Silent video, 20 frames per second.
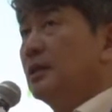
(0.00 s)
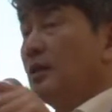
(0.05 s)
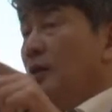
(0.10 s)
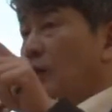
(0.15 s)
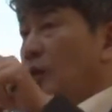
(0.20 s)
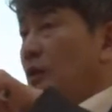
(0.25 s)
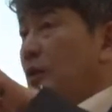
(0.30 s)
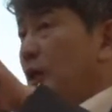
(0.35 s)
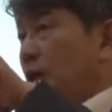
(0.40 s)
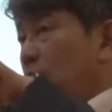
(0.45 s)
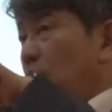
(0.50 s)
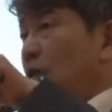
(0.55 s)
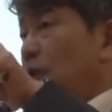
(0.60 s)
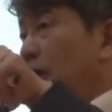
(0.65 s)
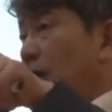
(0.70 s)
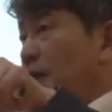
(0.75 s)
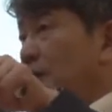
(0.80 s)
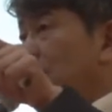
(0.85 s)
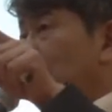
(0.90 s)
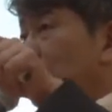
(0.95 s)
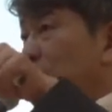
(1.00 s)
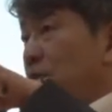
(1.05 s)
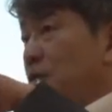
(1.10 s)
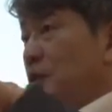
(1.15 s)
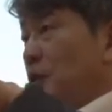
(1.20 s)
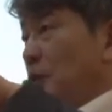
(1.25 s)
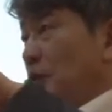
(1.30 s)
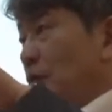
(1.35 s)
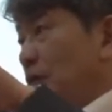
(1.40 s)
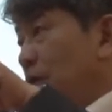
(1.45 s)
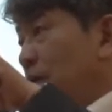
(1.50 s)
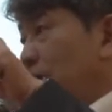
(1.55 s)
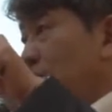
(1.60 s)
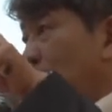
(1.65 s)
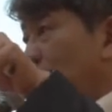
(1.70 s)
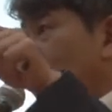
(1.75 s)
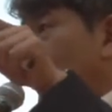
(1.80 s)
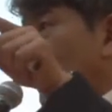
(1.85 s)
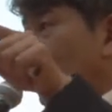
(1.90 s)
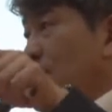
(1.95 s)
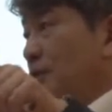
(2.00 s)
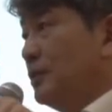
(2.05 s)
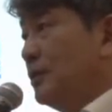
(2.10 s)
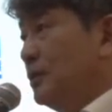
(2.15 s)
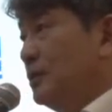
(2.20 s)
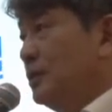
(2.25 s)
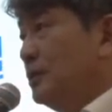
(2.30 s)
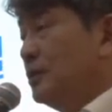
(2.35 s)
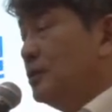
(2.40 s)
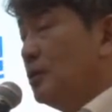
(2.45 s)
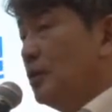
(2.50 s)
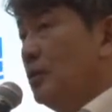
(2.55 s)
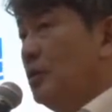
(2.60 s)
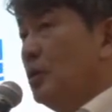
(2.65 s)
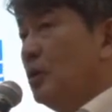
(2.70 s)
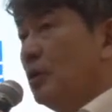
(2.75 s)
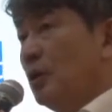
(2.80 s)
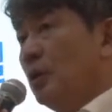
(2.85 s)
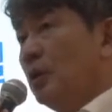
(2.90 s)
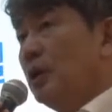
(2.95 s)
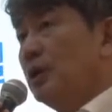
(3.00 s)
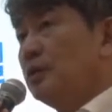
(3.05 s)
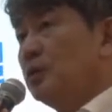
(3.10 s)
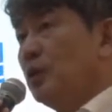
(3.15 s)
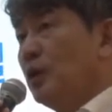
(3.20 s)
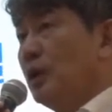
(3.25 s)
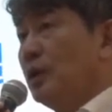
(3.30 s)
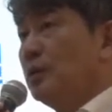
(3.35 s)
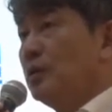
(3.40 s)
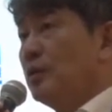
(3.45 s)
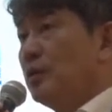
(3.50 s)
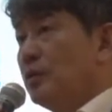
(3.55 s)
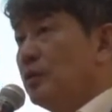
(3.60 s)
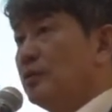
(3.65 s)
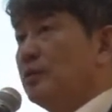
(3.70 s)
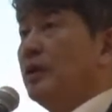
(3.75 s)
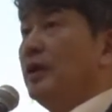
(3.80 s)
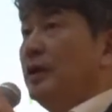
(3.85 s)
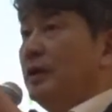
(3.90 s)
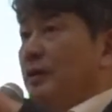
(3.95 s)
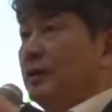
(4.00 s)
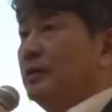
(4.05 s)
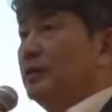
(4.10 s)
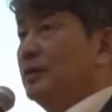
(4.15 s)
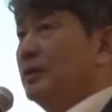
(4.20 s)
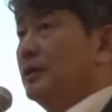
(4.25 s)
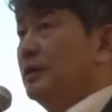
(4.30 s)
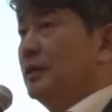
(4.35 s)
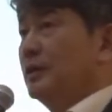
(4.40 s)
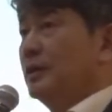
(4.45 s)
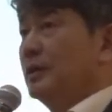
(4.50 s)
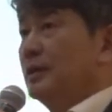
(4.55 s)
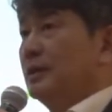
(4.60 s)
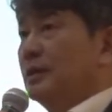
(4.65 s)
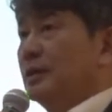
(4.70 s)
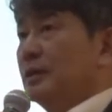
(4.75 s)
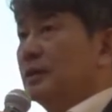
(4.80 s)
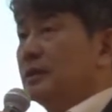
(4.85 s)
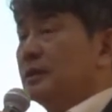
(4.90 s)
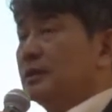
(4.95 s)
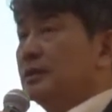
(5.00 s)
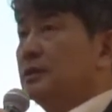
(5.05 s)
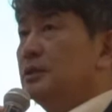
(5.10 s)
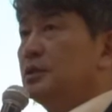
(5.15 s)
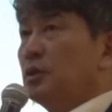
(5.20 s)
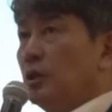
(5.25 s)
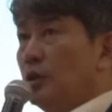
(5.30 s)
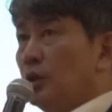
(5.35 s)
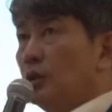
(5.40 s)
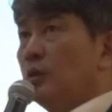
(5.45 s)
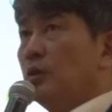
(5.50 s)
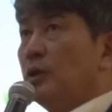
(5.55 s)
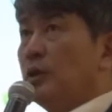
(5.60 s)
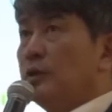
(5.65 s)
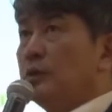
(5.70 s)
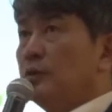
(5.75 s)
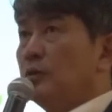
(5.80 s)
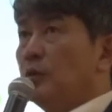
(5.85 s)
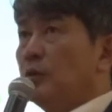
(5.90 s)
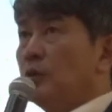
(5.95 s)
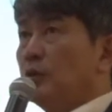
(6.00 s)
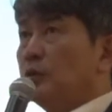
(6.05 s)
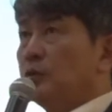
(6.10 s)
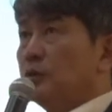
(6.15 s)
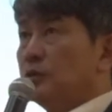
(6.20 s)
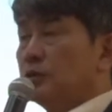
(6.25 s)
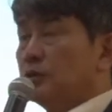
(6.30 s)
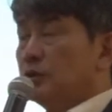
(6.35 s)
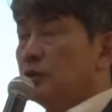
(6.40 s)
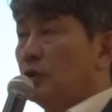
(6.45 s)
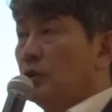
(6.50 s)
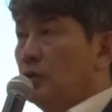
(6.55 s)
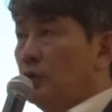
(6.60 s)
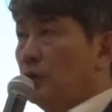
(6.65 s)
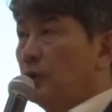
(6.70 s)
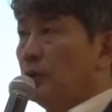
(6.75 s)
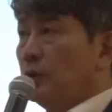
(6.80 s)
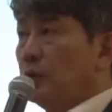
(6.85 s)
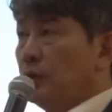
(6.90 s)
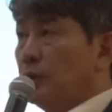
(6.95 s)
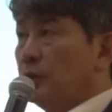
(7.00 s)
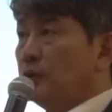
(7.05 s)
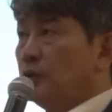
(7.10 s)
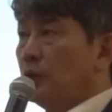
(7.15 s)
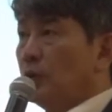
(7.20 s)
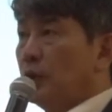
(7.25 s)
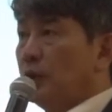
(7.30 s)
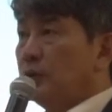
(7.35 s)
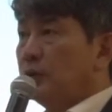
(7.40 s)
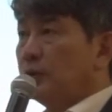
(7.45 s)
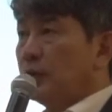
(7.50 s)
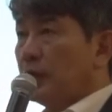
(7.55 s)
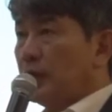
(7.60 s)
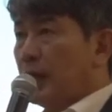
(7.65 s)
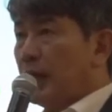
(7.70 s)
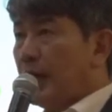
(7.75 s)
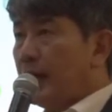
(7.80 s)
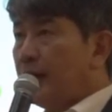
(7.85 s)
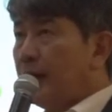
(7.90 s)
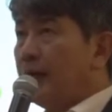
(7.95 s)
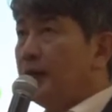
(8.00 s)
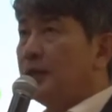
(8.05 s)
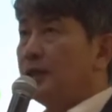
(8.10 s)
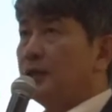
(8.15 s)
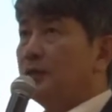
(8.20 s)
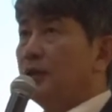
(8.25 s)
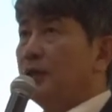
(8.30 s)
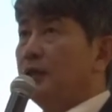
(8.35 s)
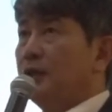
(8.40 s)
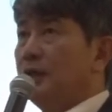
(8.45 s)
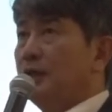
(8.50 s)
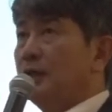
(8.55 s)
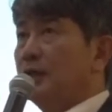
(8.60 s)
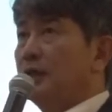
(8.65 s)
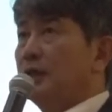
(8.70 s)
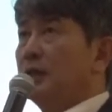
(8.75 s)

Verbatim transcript: 껐다 켰다 하는 거 있죠. 껐다 켰다 하는 거는 전력거래소라는 곳에서 해요. 그 전력거래소, 전력거래소라는 하나의 기관이